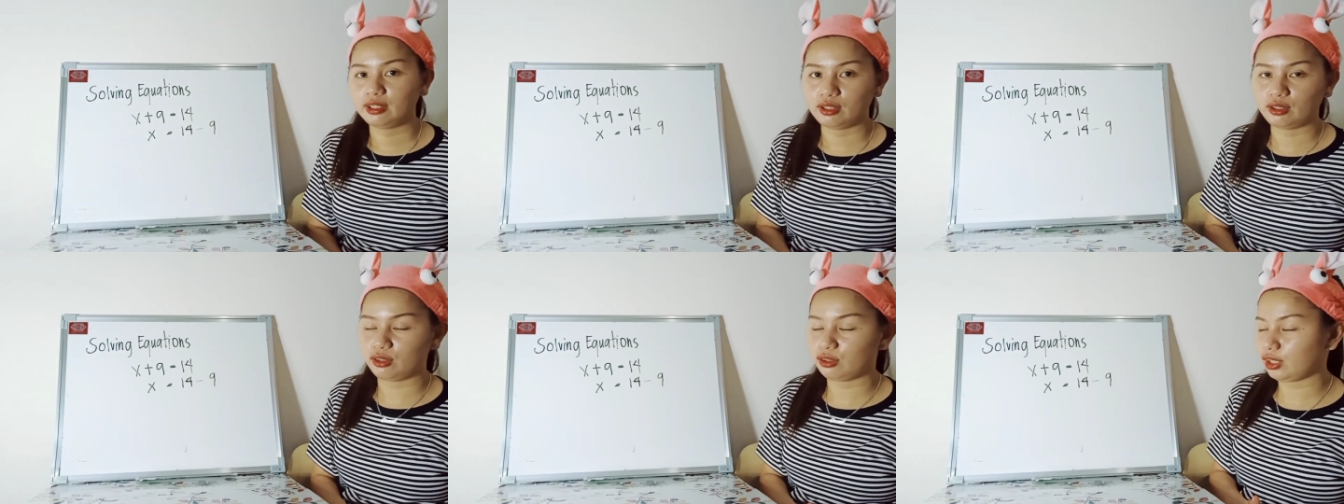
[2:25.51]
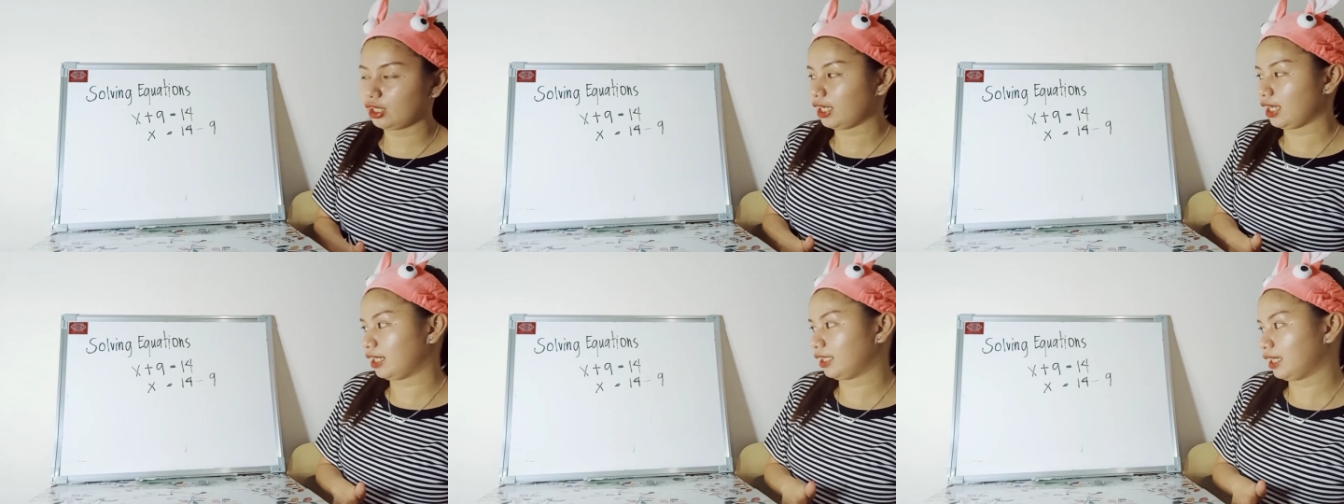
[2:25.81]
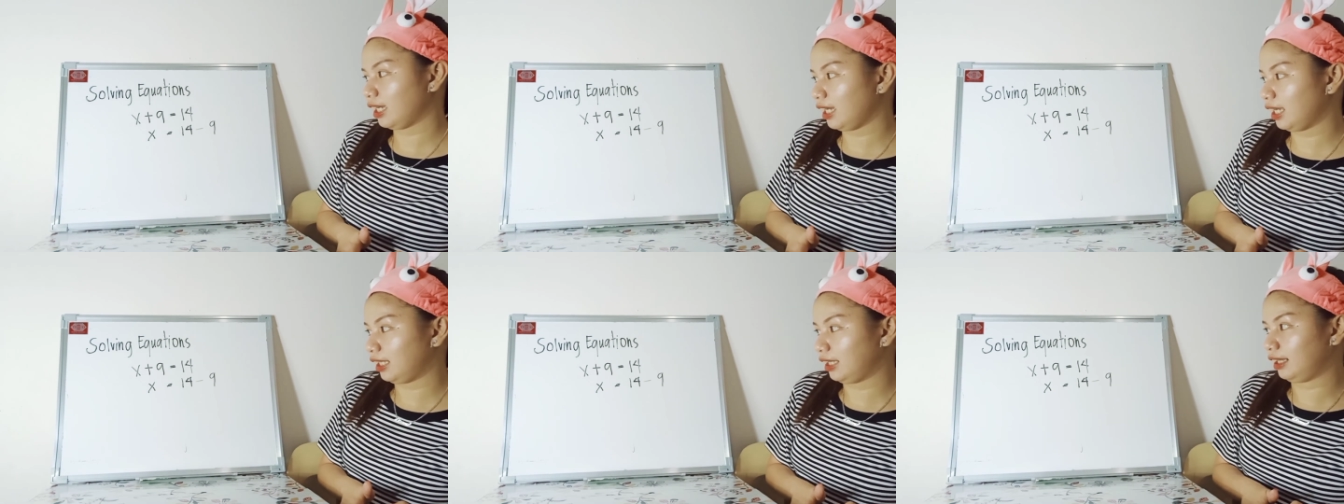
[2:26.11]
Okay,
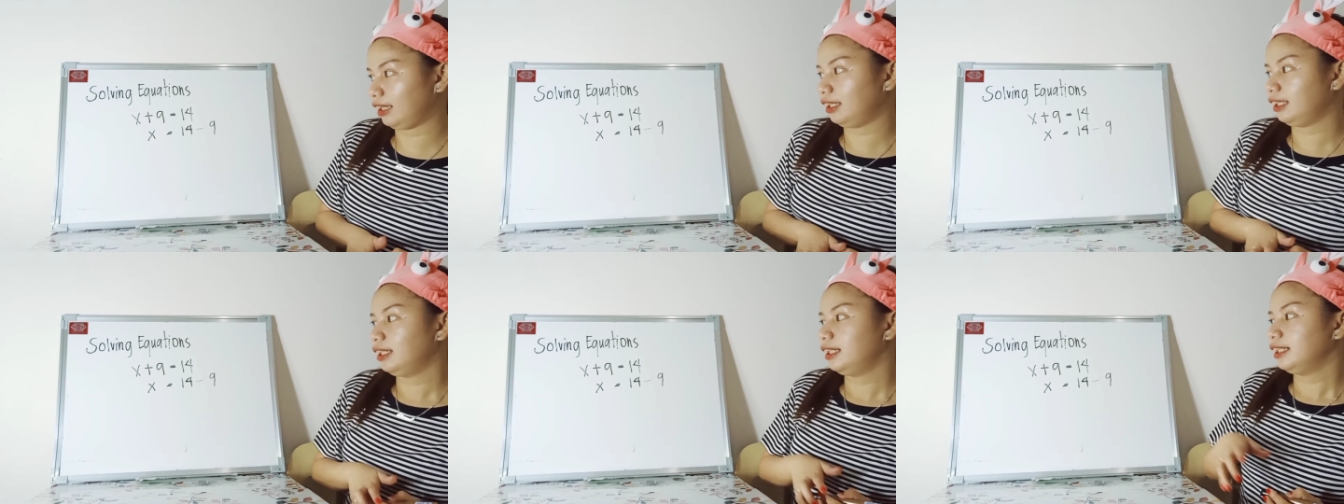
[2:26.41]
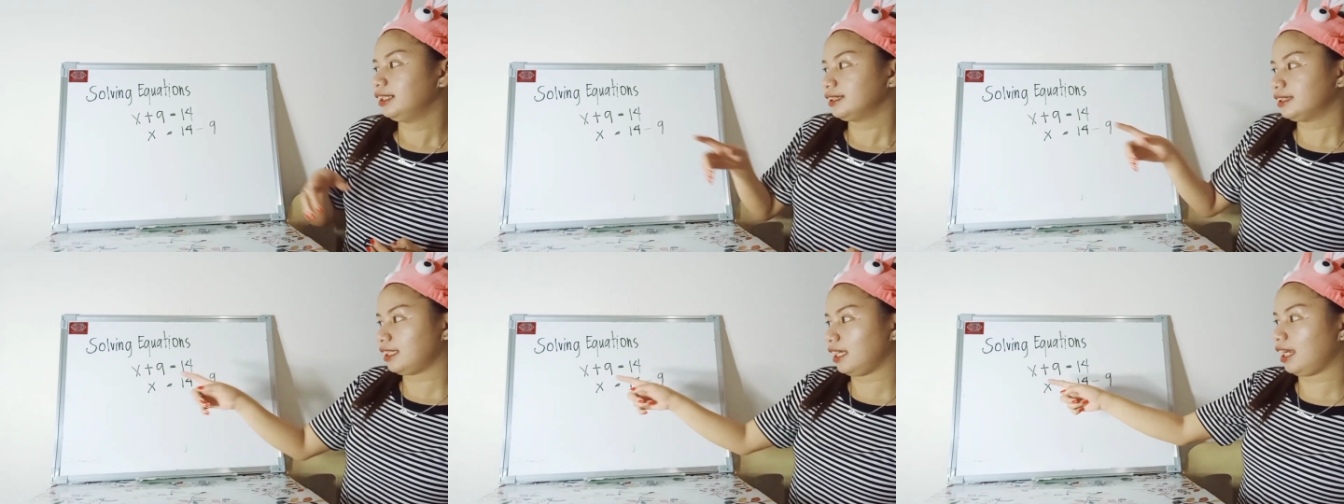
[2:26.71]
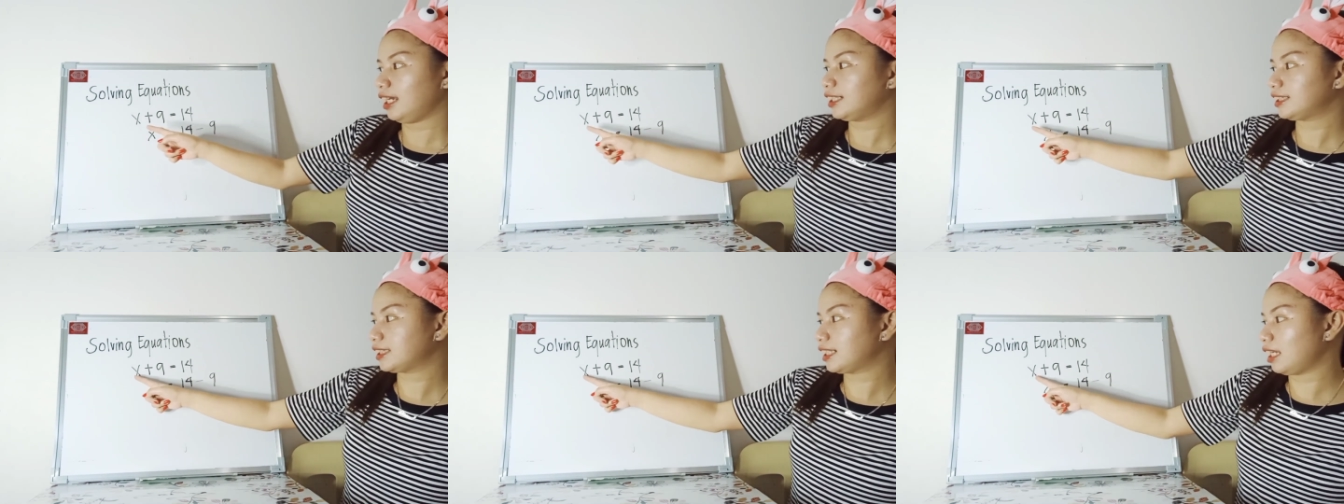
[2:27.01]
again. si
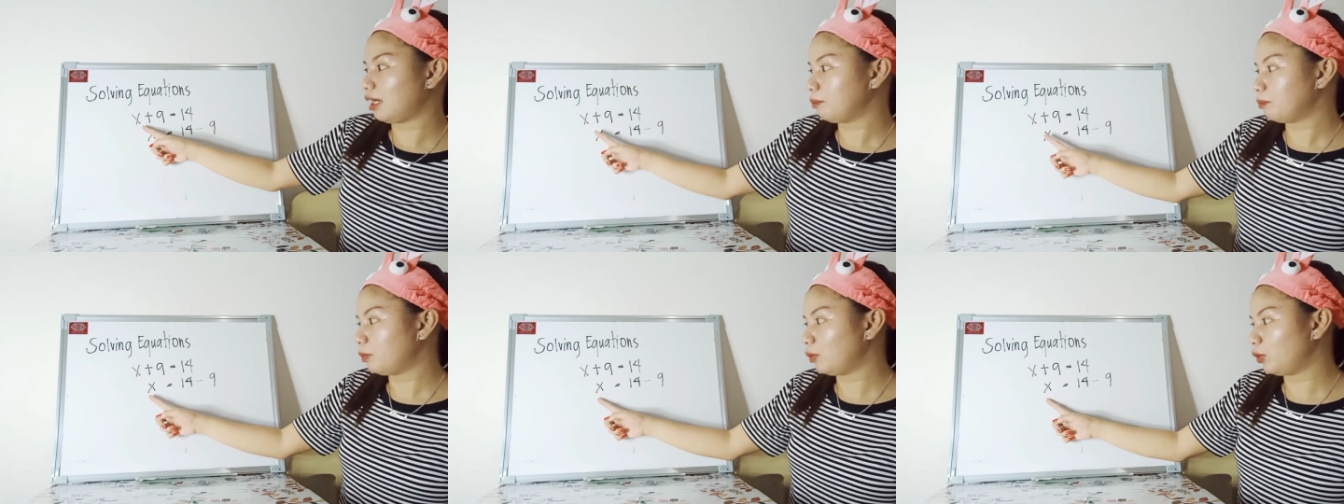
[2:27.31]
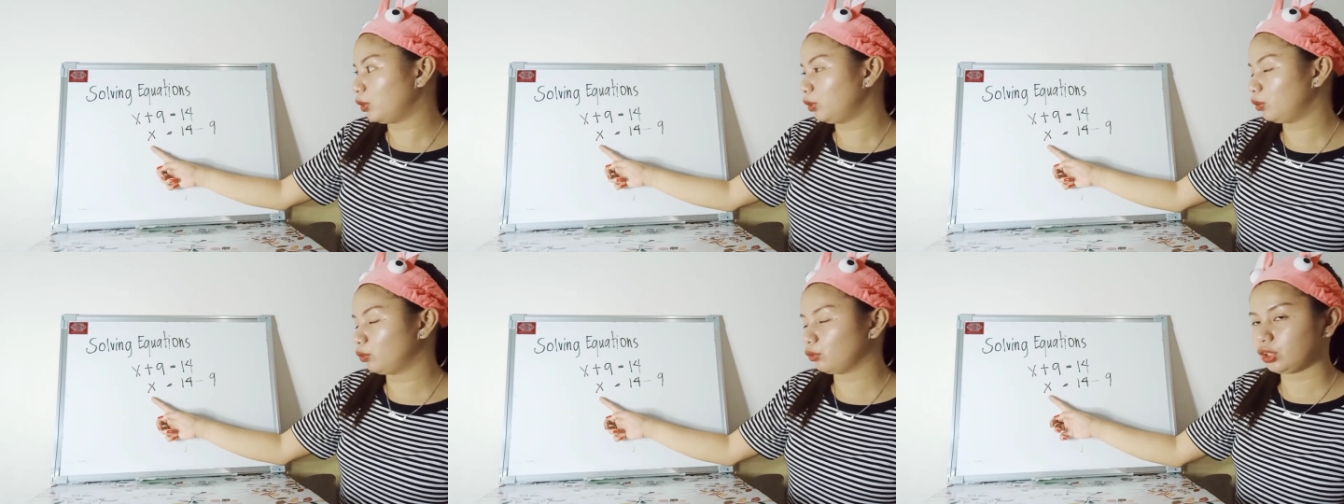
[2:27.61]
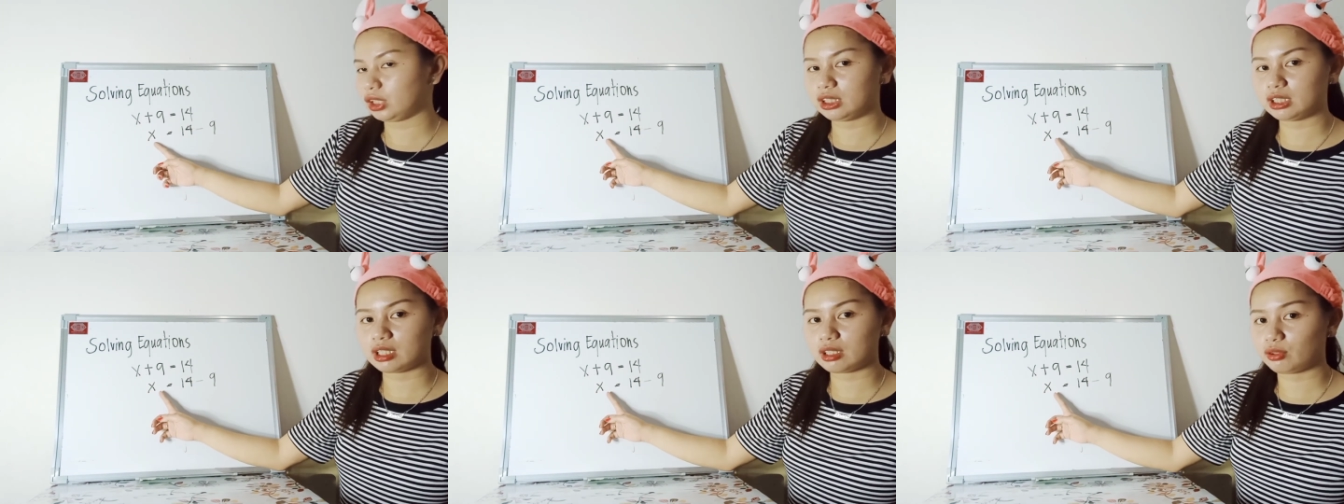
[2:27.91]
x lang po yung
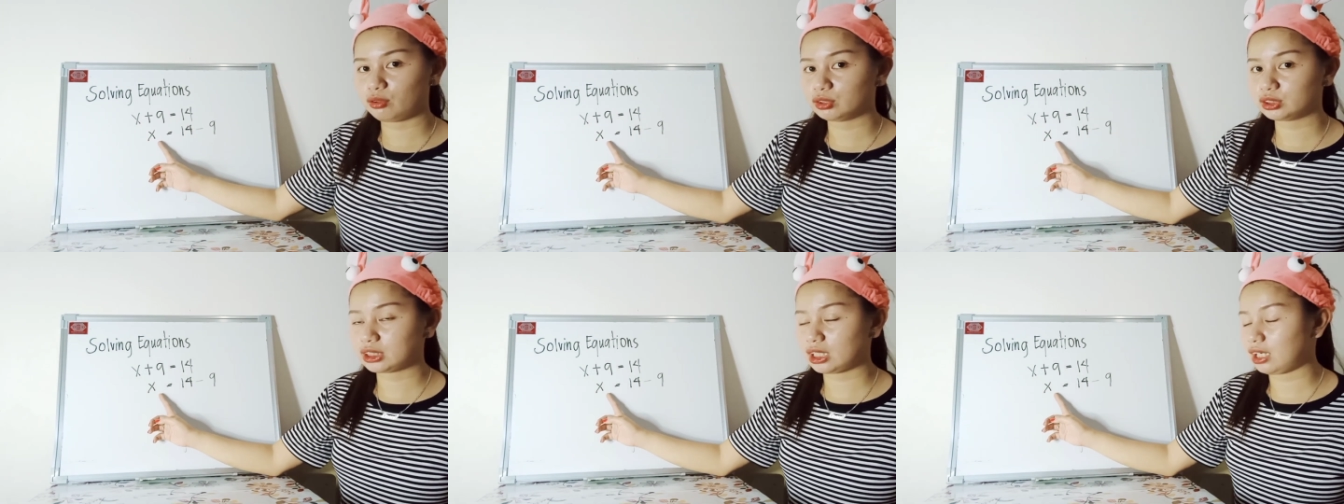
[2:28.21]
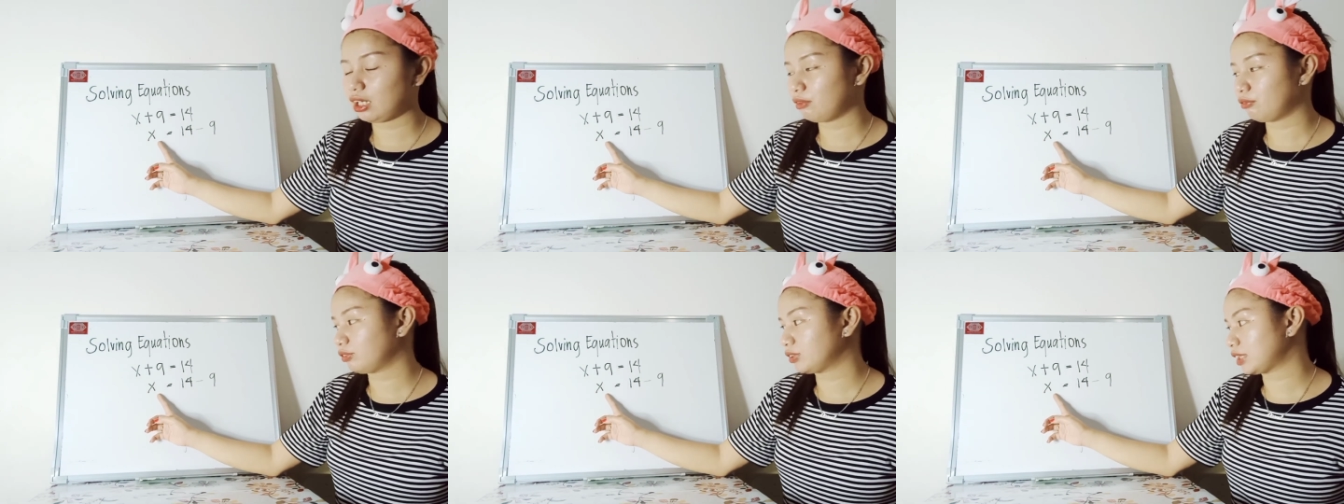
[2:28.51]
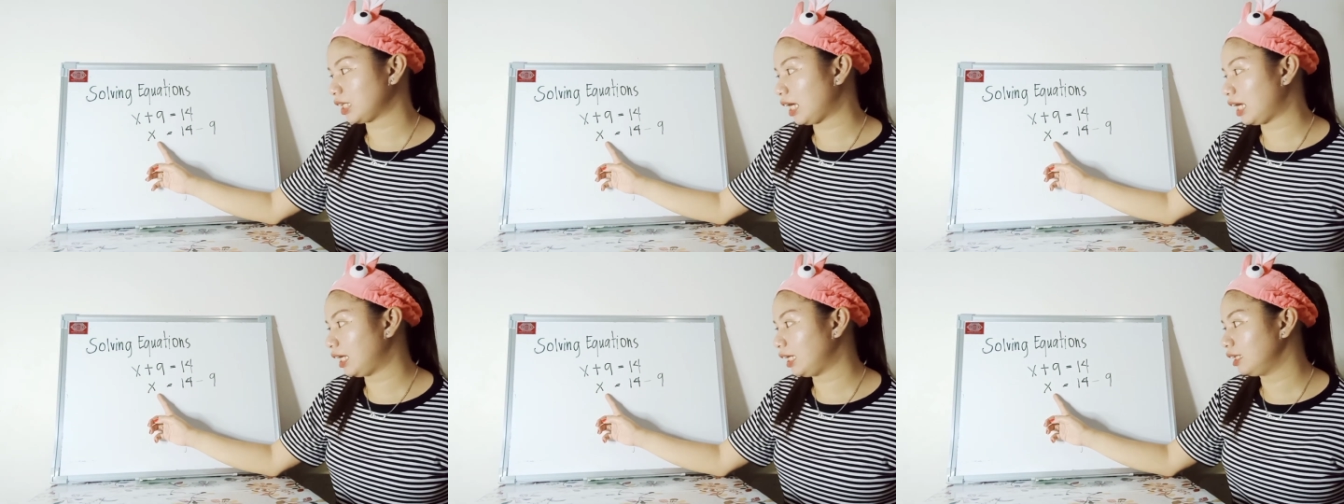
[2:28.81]
tinara ko sa left
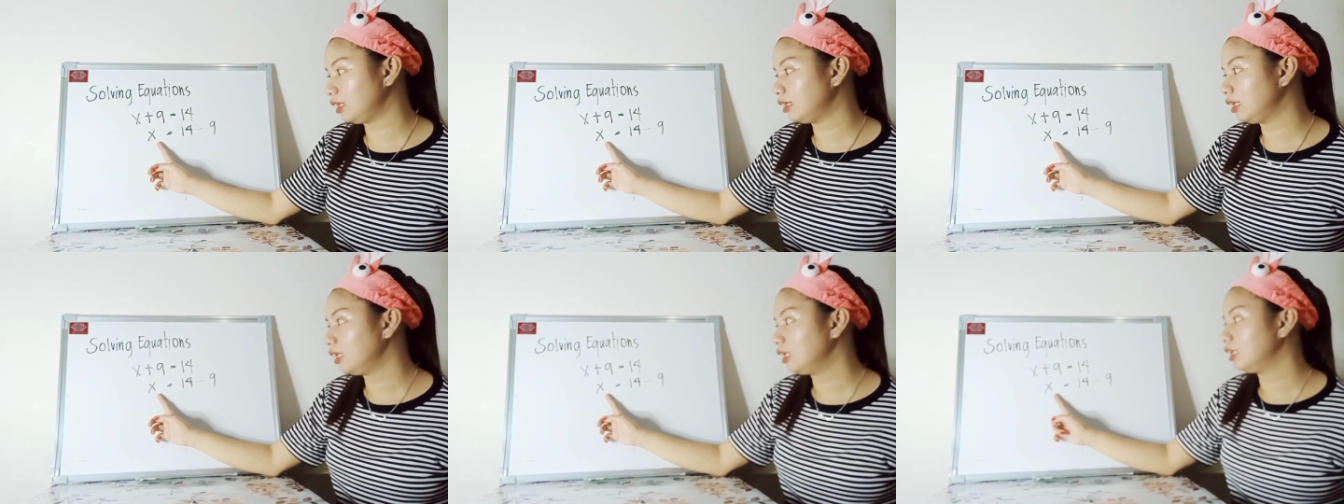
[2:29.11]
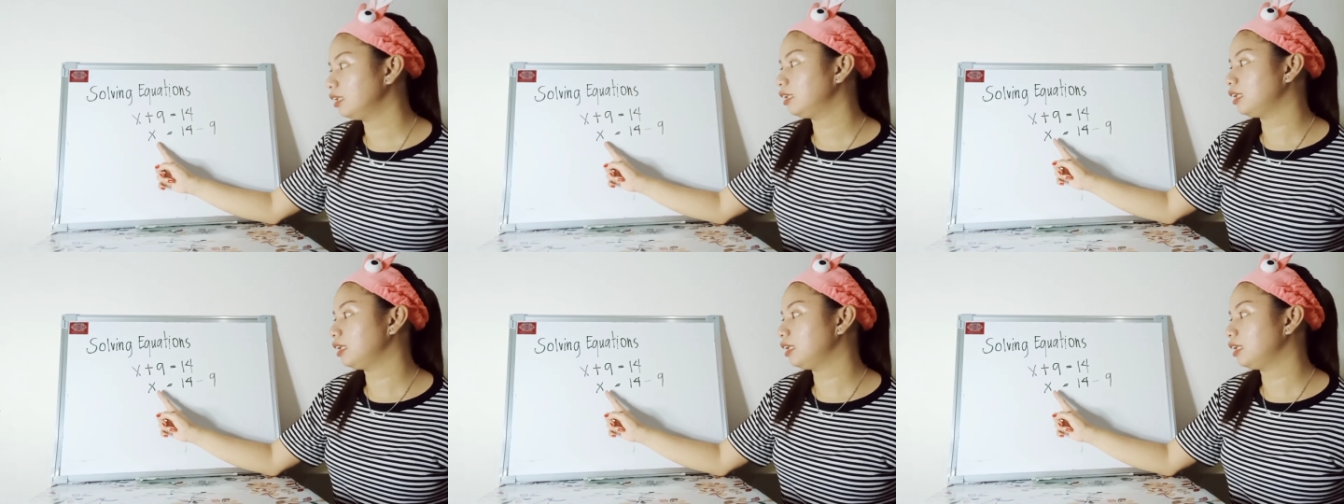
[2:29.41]
side.